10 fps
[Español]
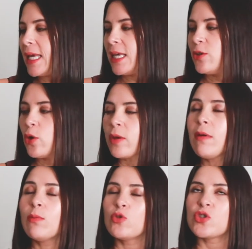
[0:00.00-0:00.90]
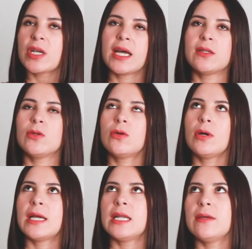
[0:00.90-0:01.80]
Y yo iba
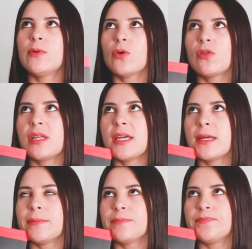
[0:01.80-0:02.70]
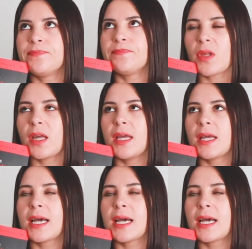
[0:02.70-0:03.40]
buscando el libro de mm, eh,